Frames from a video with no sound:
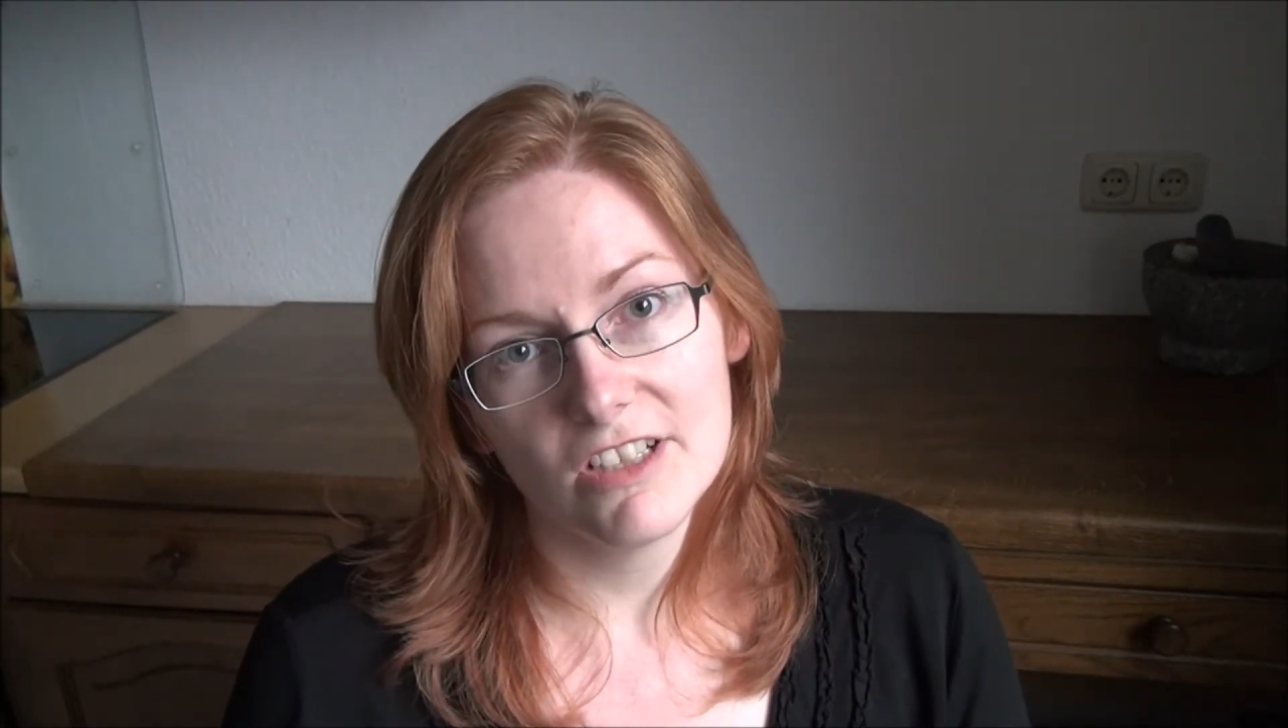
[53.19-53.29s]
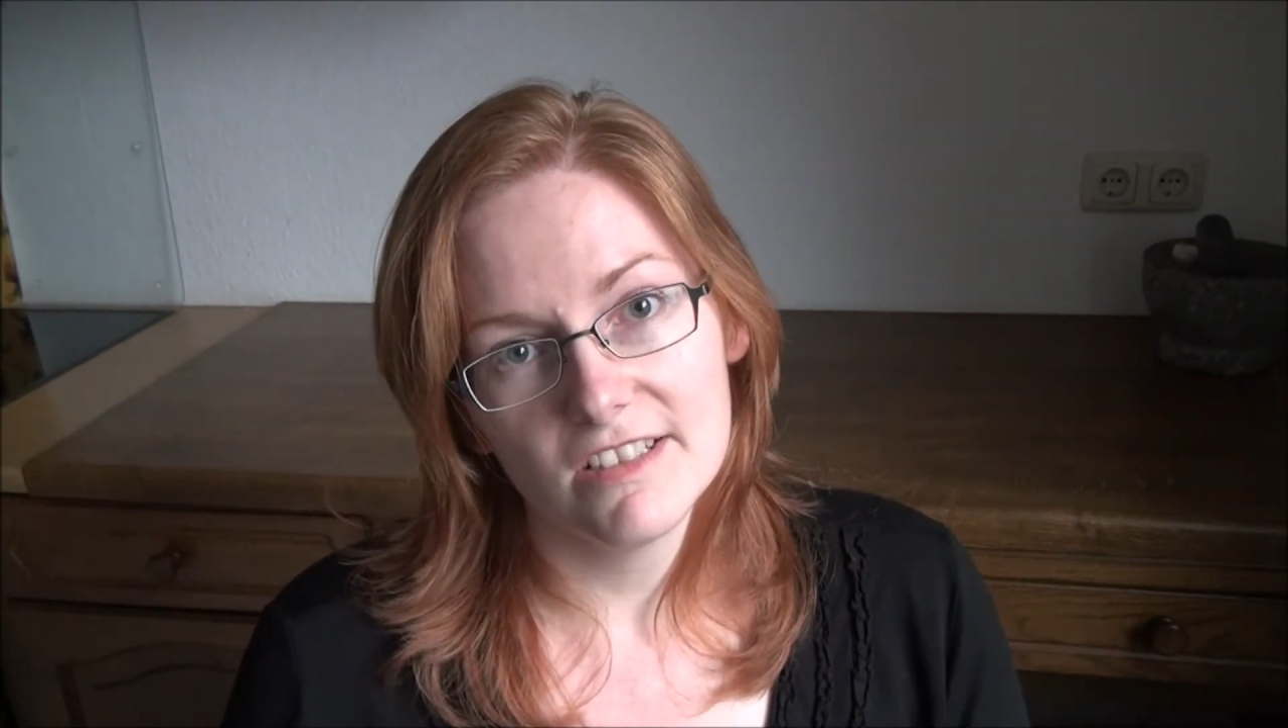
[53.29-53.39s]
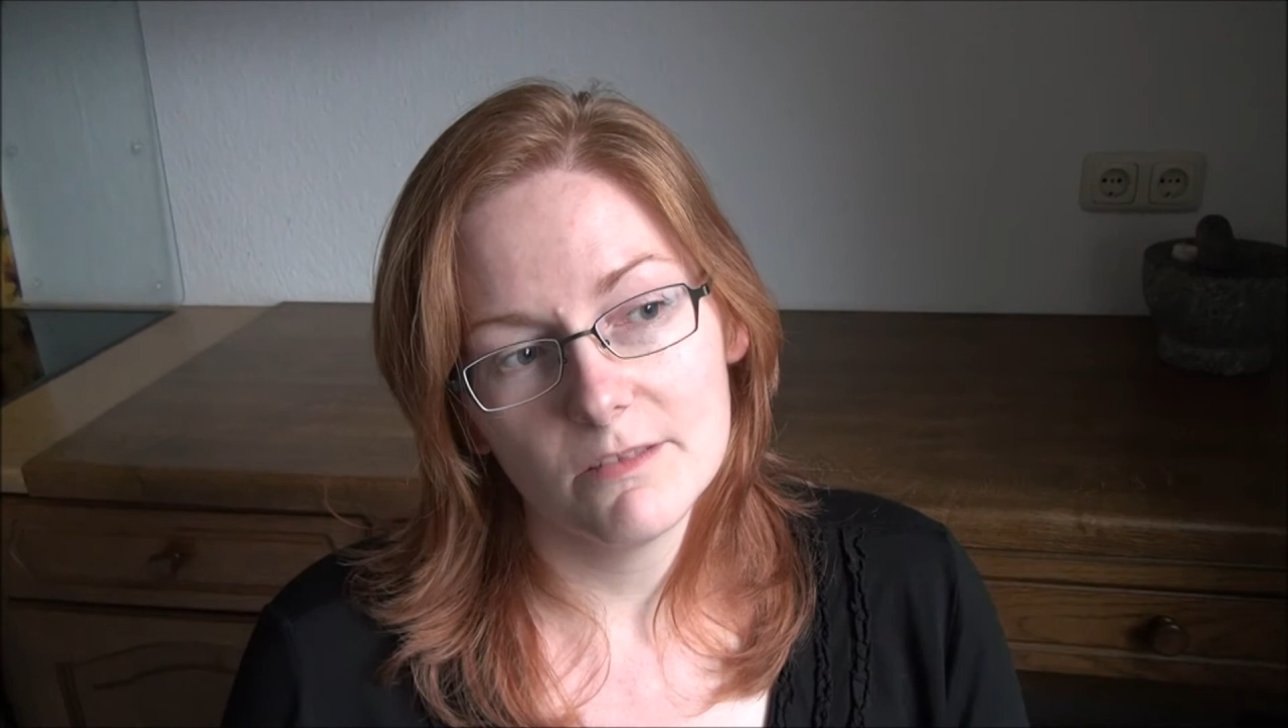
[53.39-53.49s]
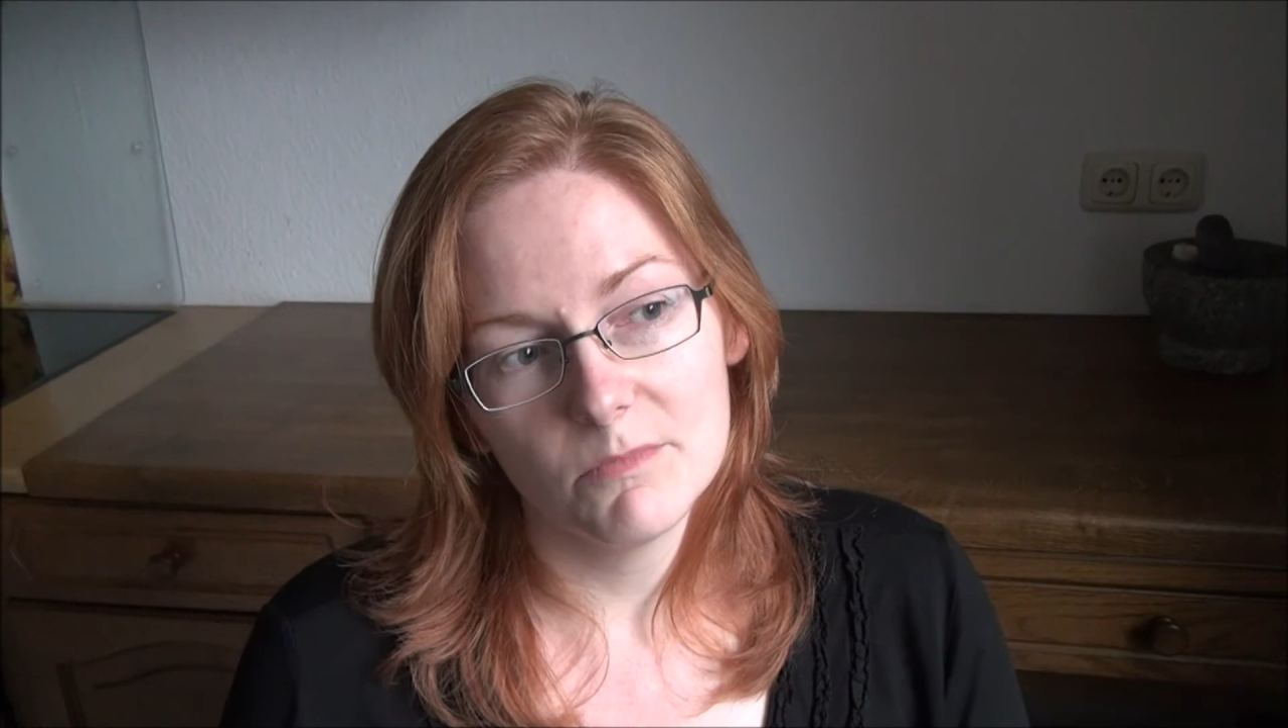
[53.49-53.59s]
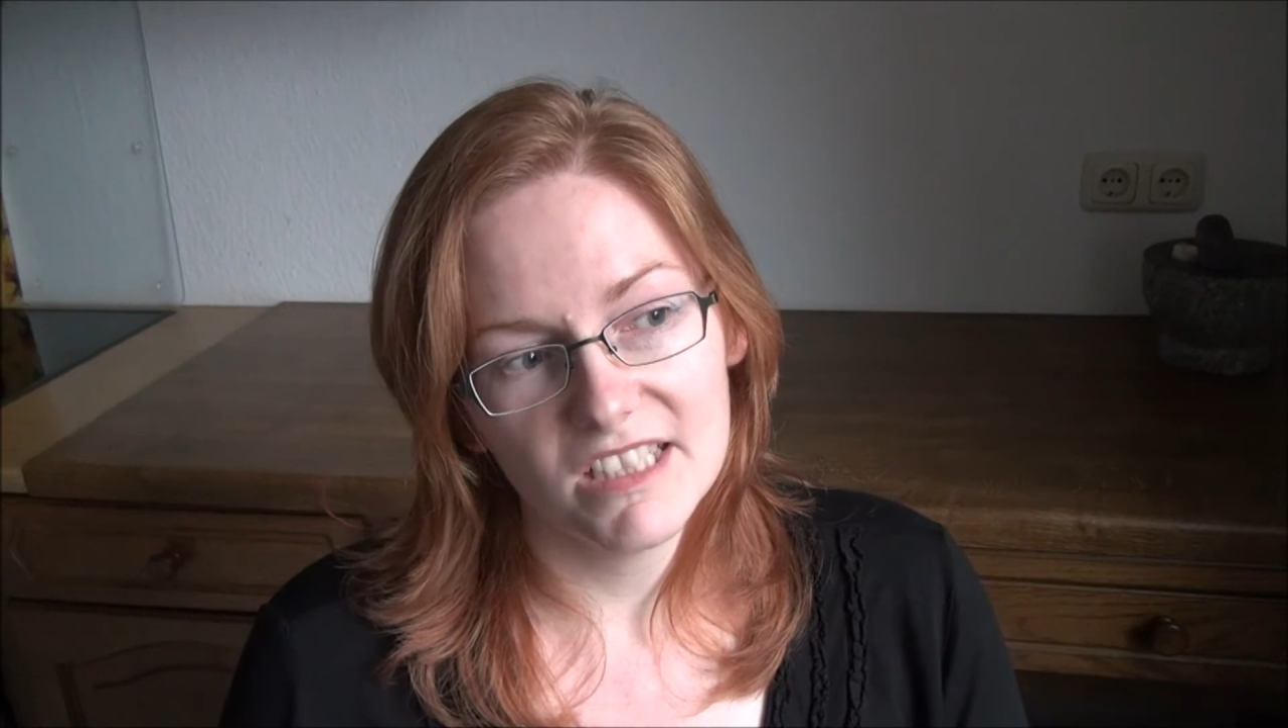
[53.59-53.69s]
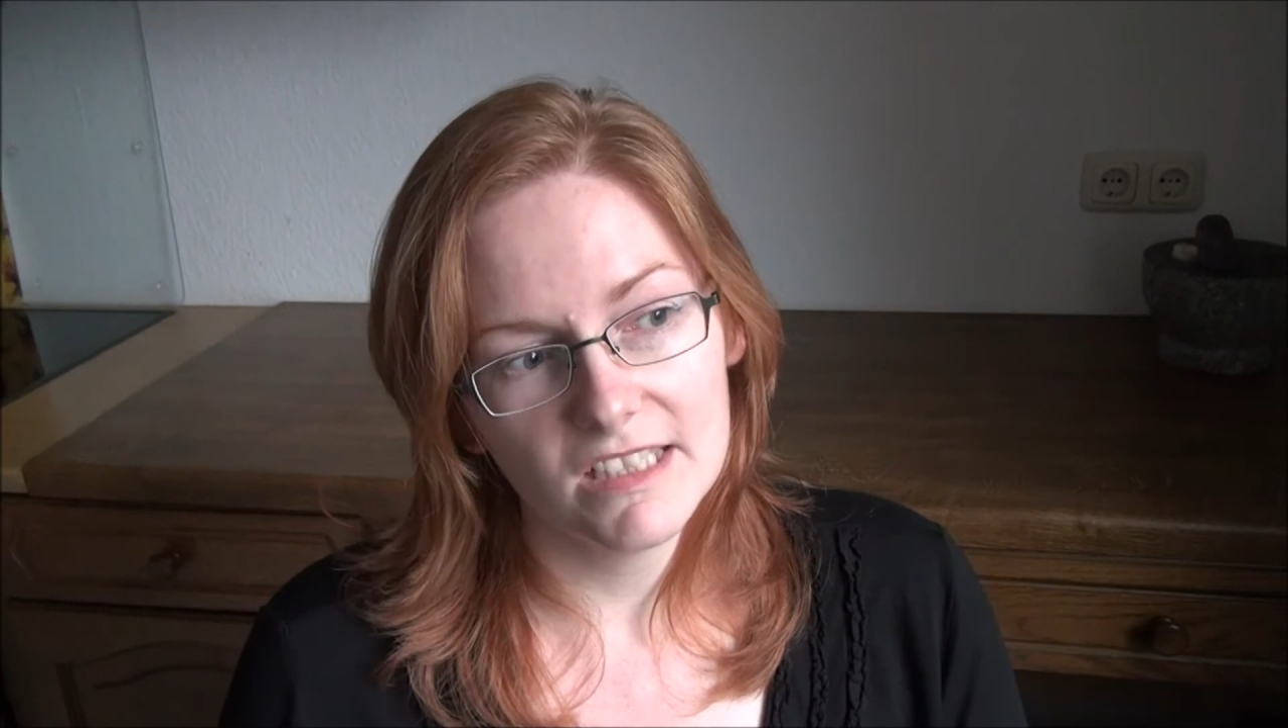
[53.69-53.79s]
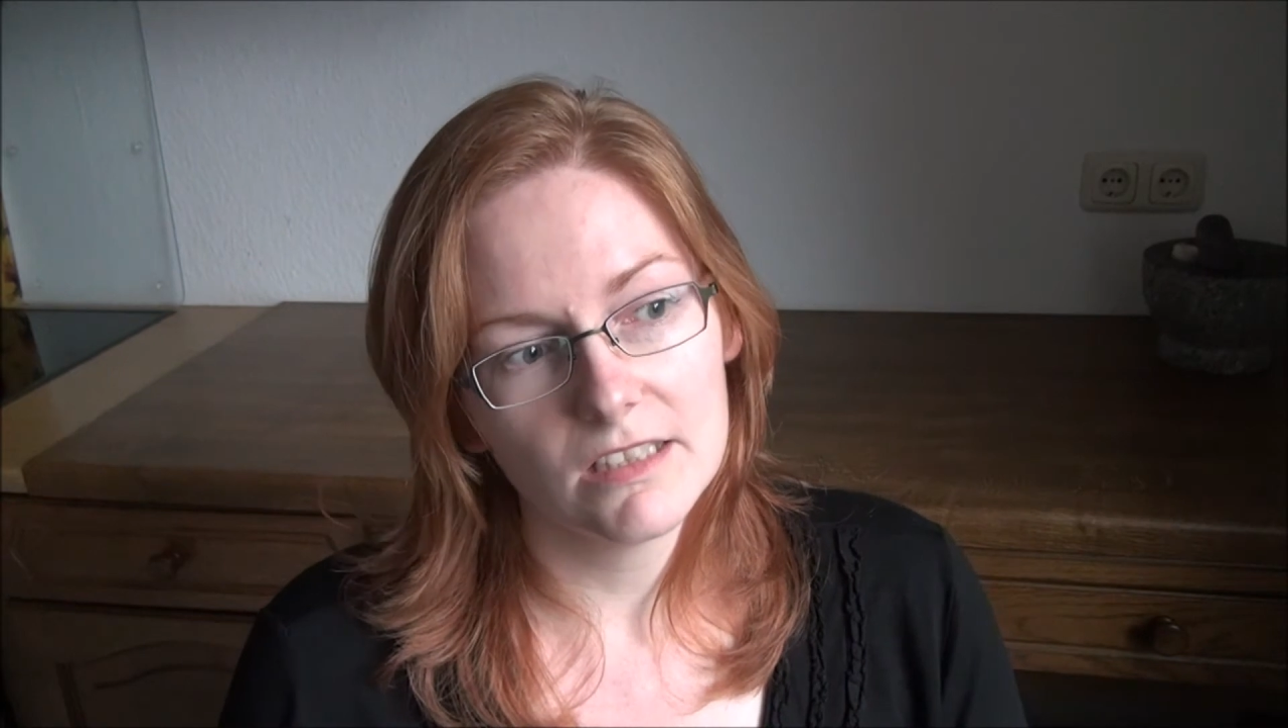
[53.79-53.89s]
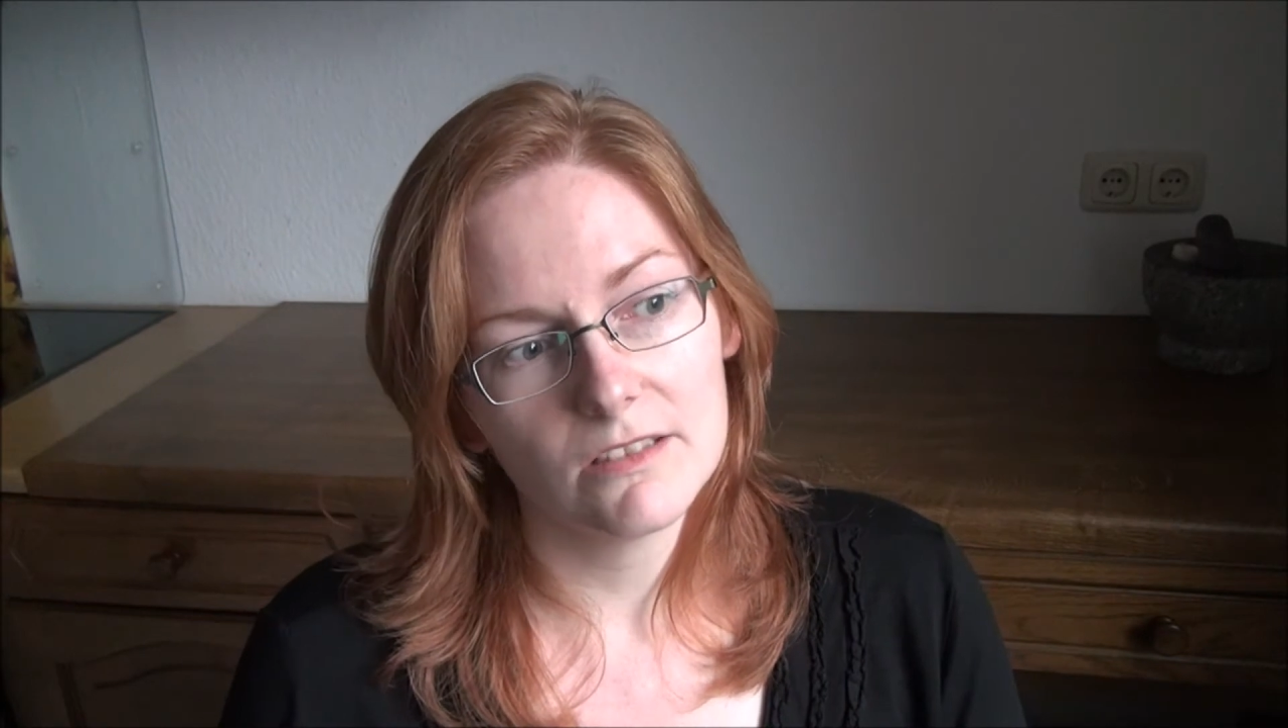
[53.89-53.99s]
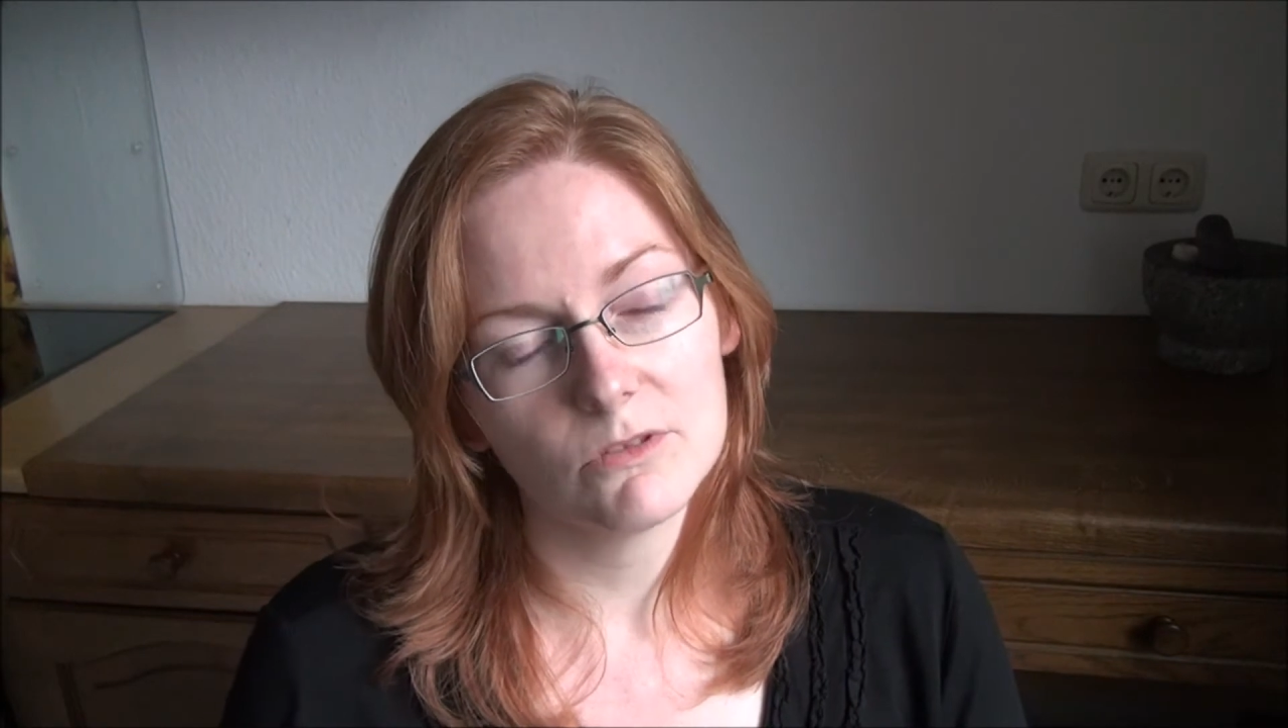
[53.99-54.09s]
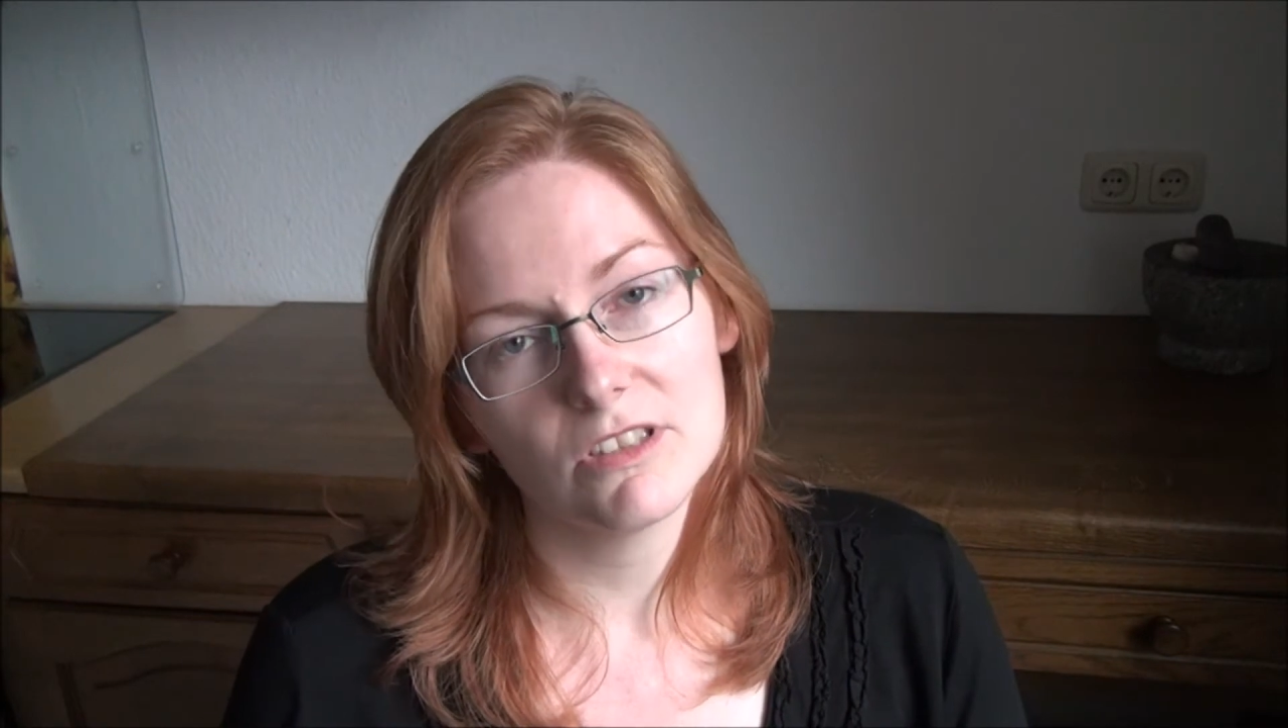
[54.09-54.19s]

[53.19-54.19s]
jetzt demnächst